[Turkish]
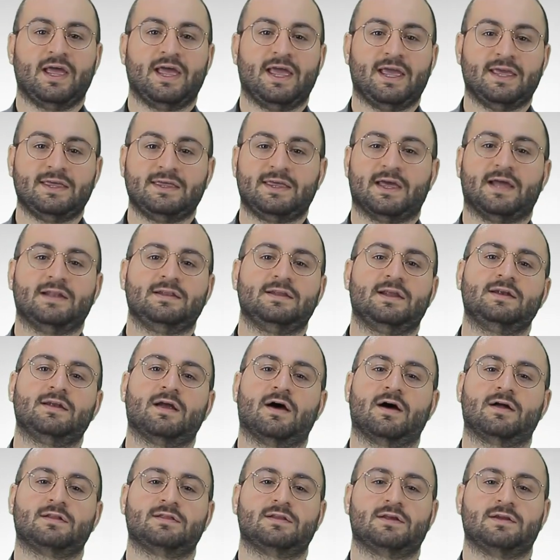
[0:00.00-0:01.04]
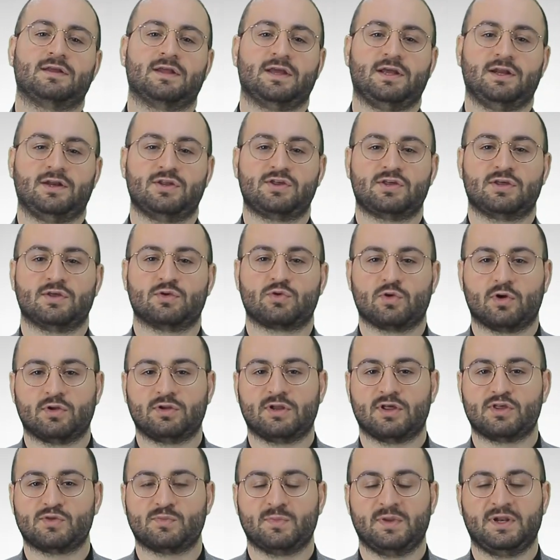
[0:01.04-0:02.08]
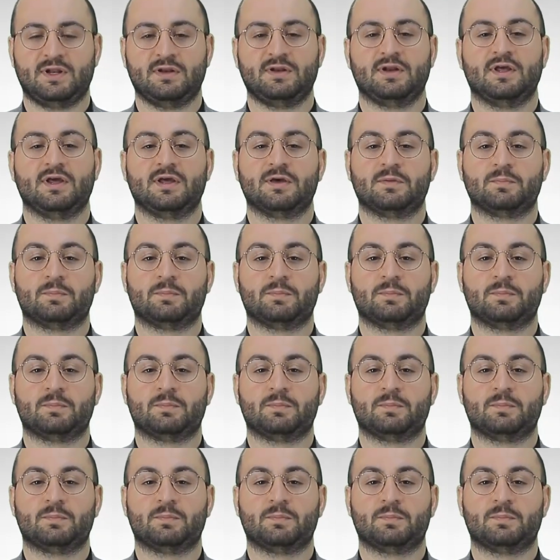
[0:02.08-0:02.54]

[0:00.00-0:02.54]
engellilerin haklarına ilişkin sözleşmenin